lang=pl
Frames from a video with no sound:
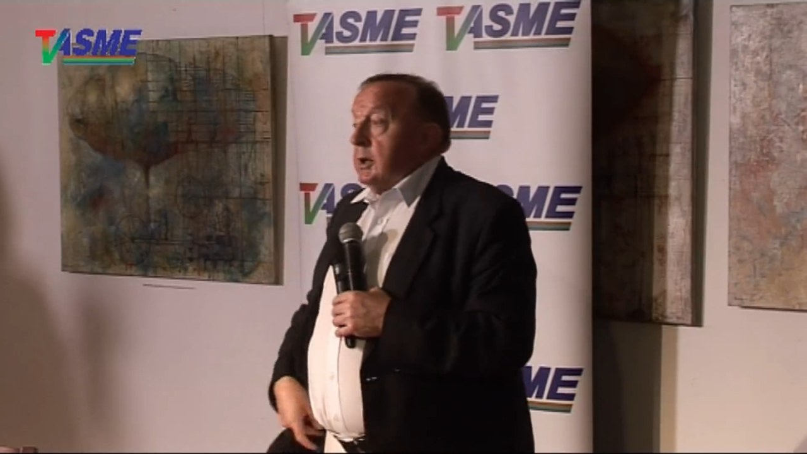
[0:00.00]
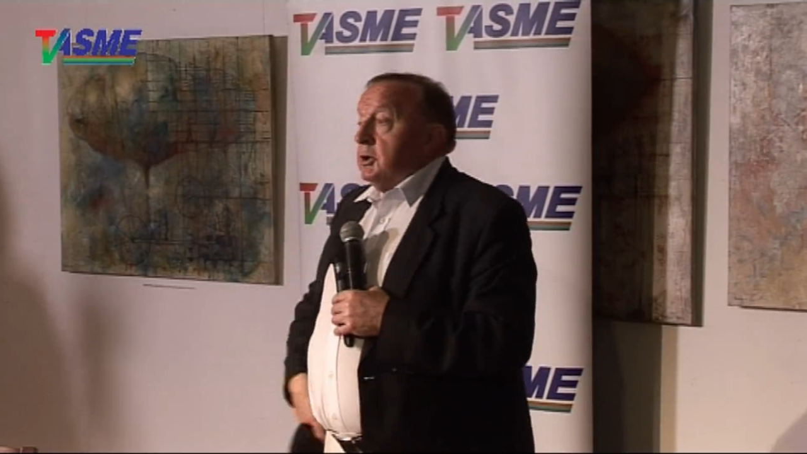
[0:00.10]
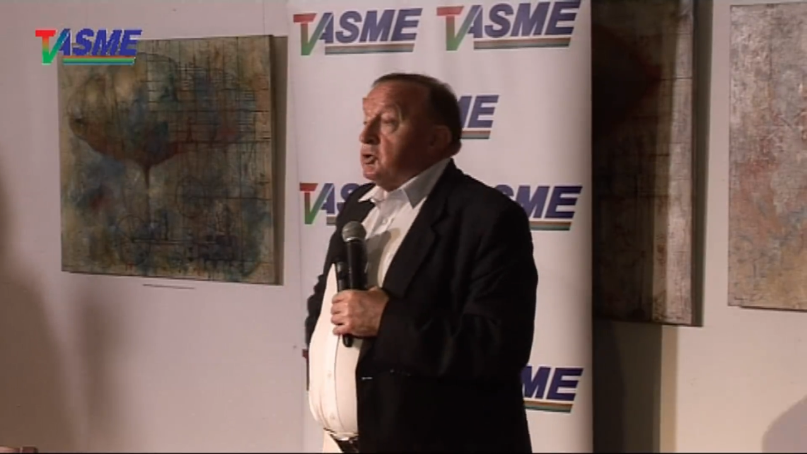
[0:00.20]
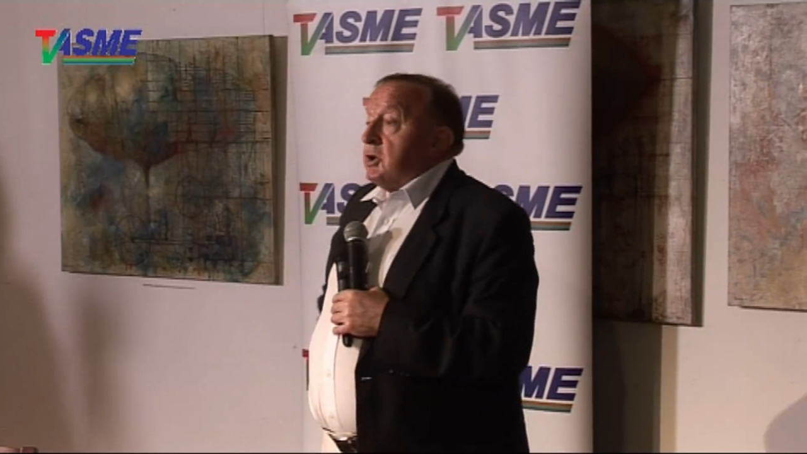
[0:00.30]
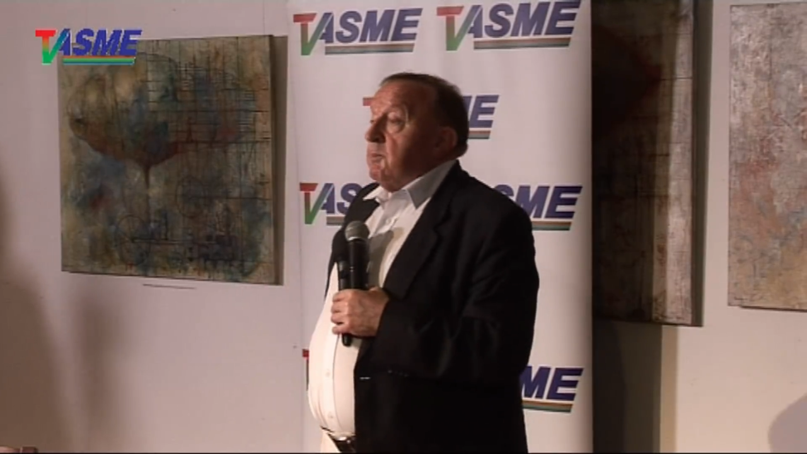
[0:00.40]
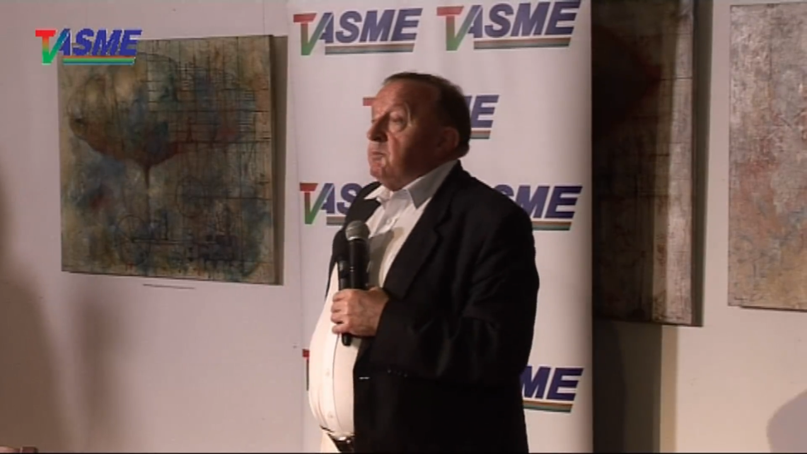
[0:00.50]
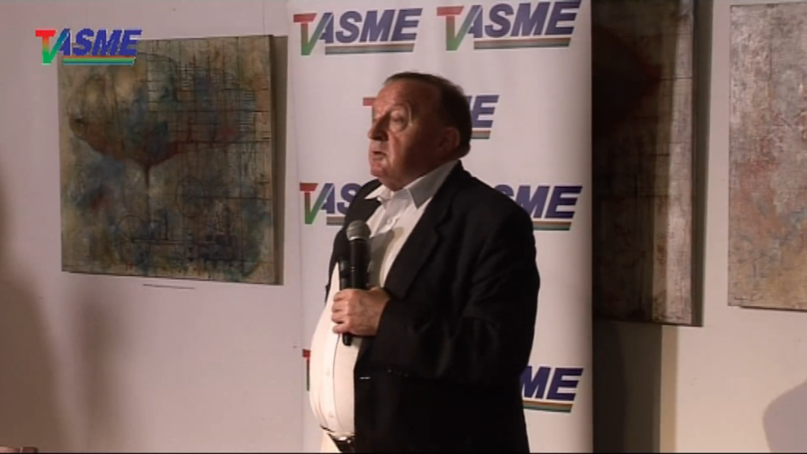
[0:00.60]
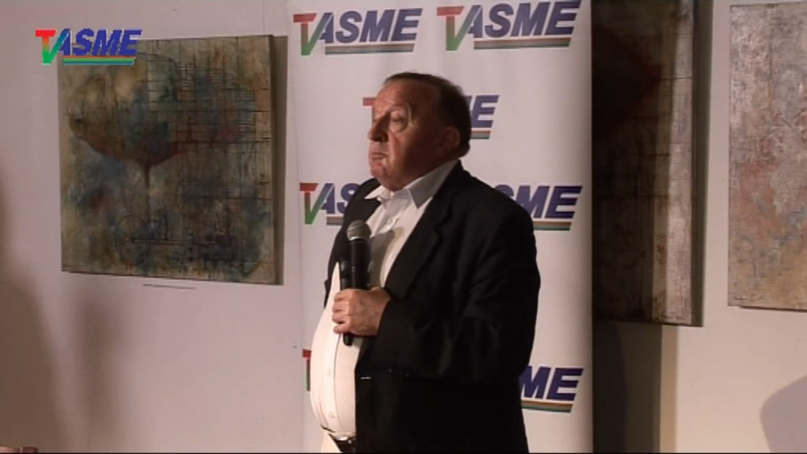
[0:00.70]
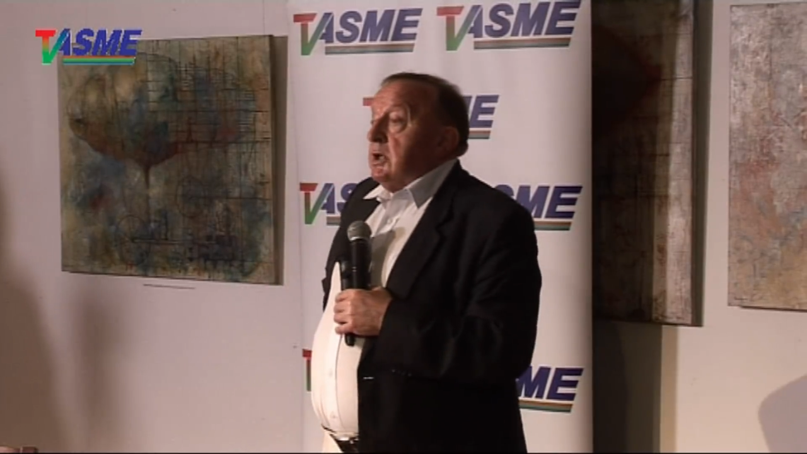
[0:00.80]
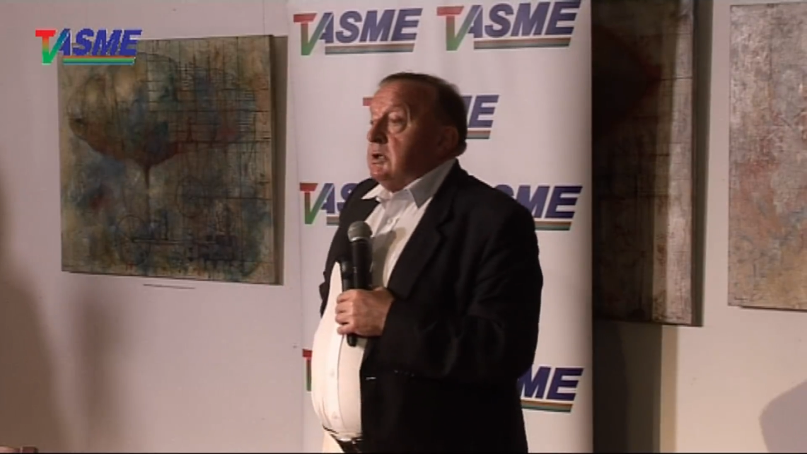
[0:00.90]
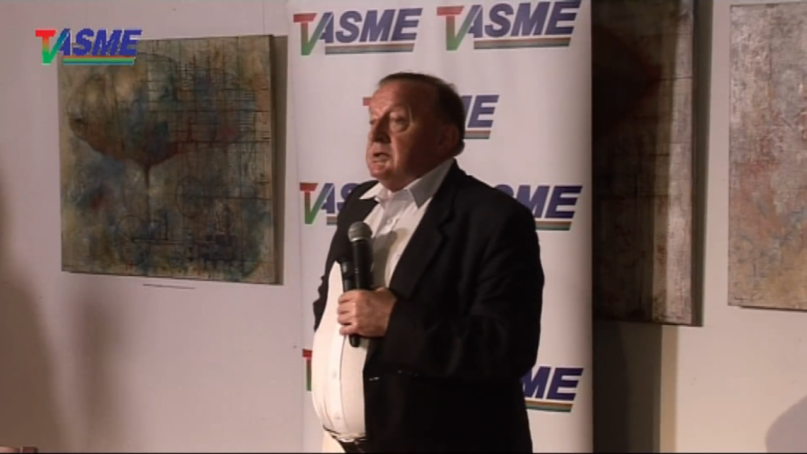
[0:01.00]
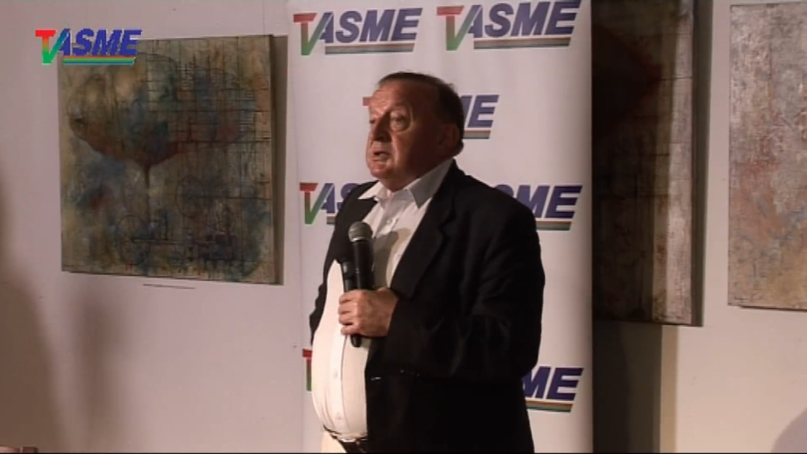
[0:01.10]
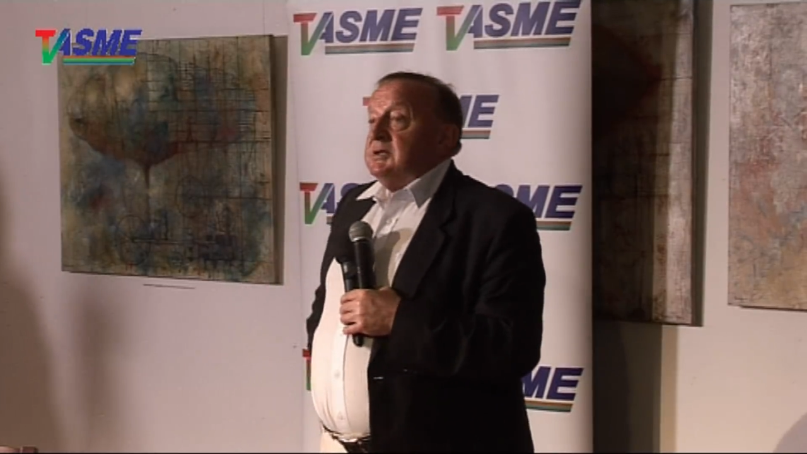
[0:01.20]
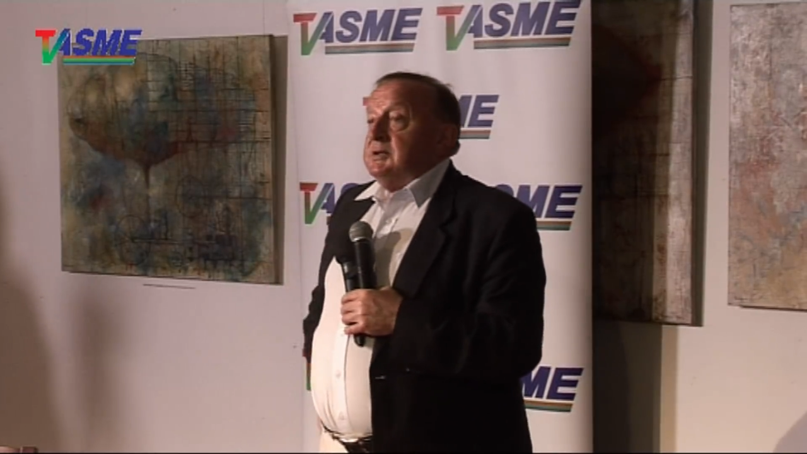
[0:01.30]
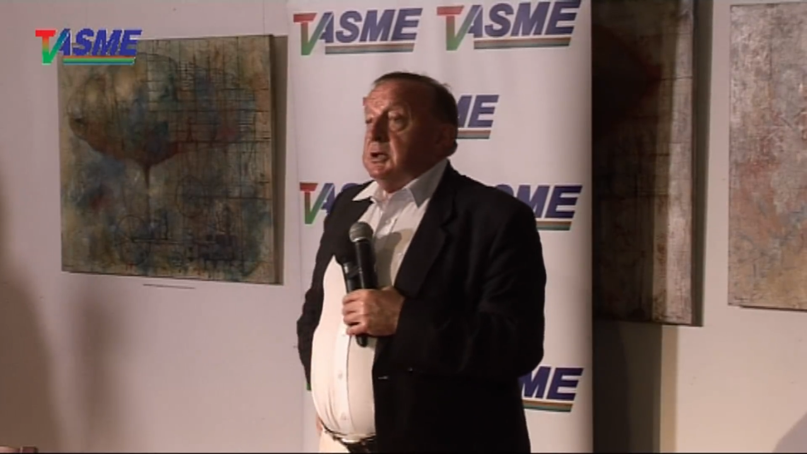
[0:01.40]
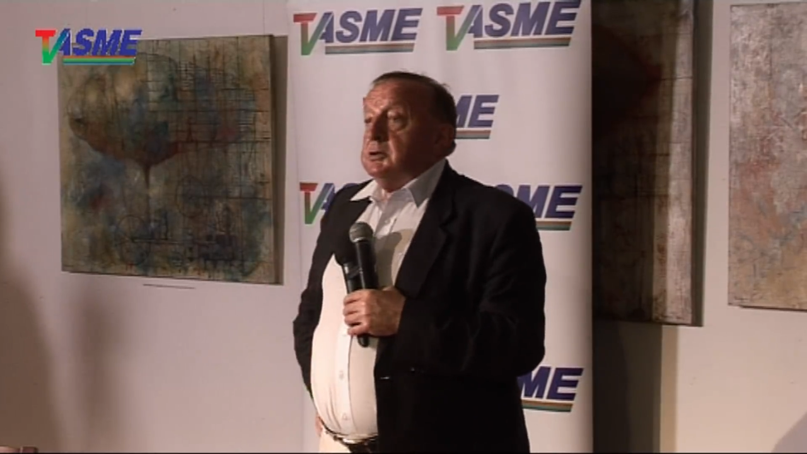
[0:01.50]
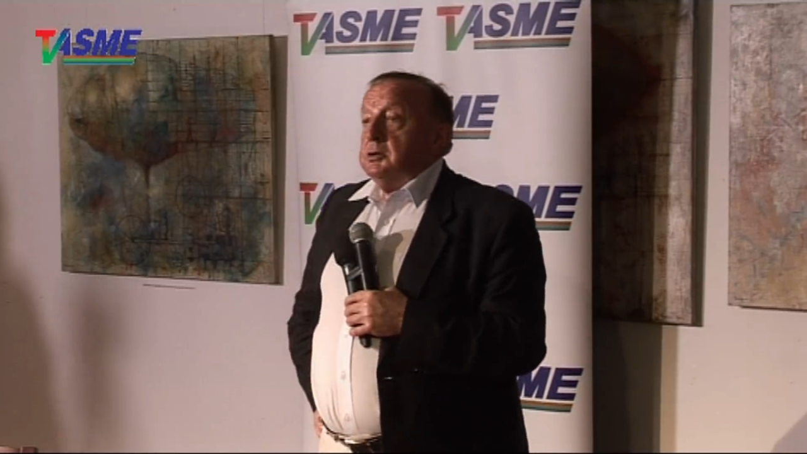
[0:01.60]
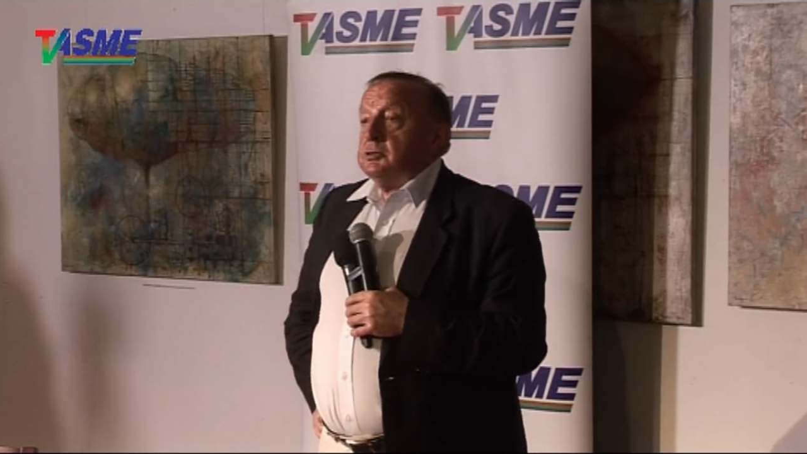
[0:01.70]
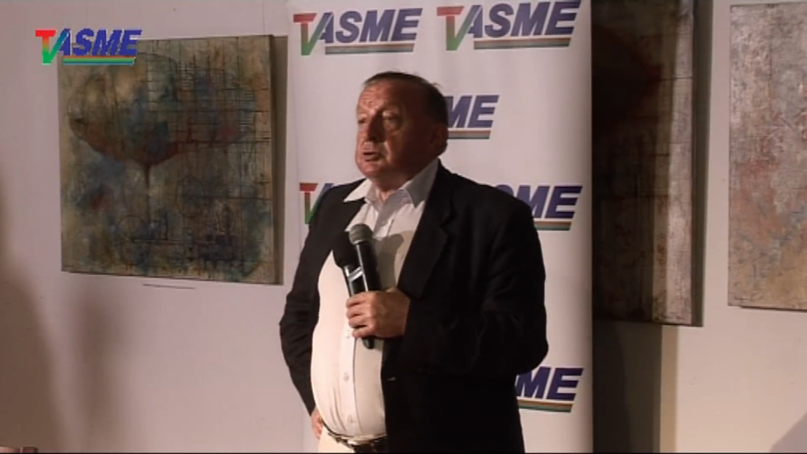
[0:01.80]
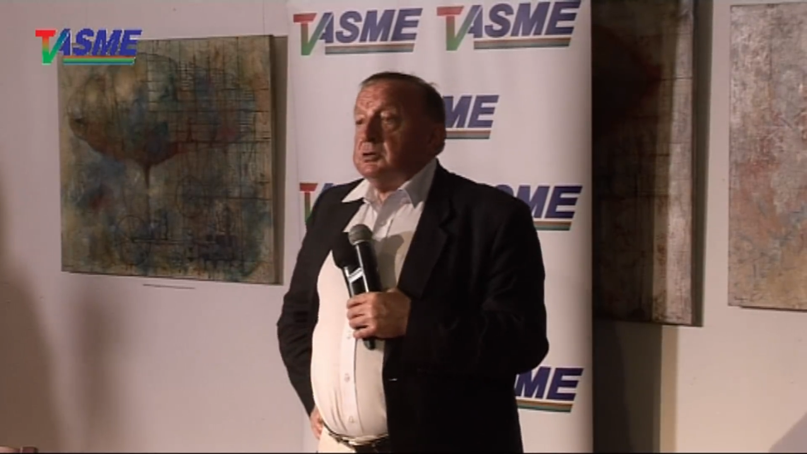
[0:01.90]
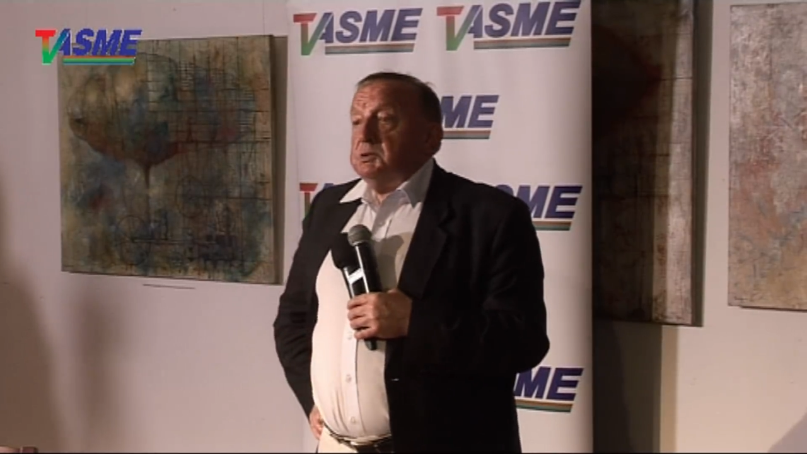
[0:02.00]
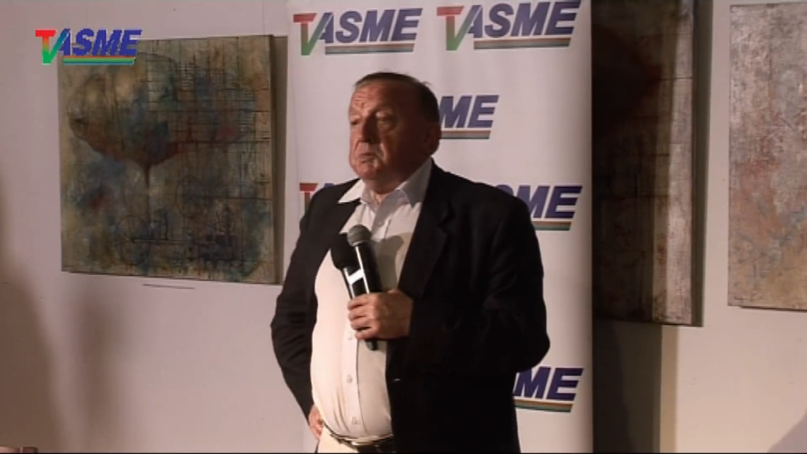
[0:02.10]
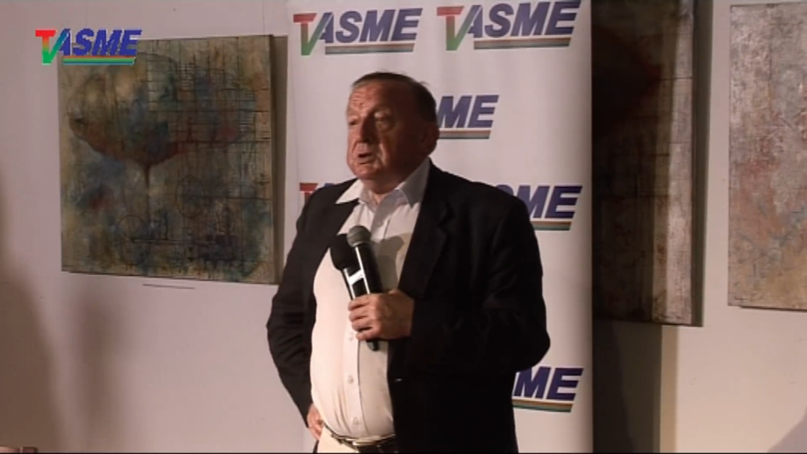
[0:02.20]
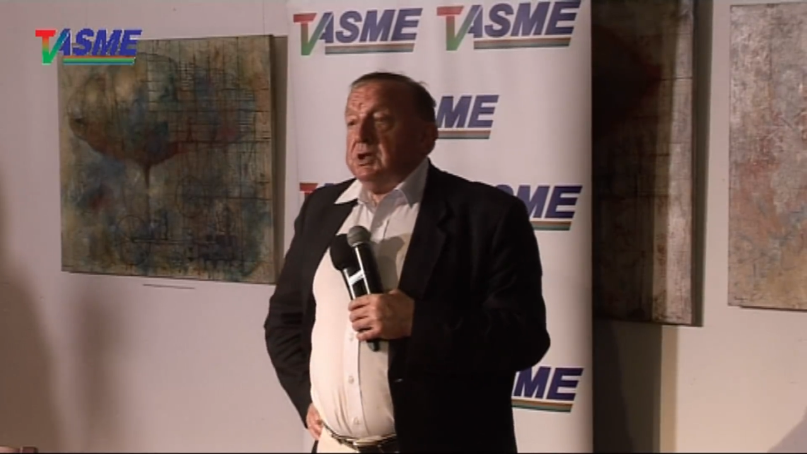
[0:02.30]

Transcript: Żeby między Zjednoczonymi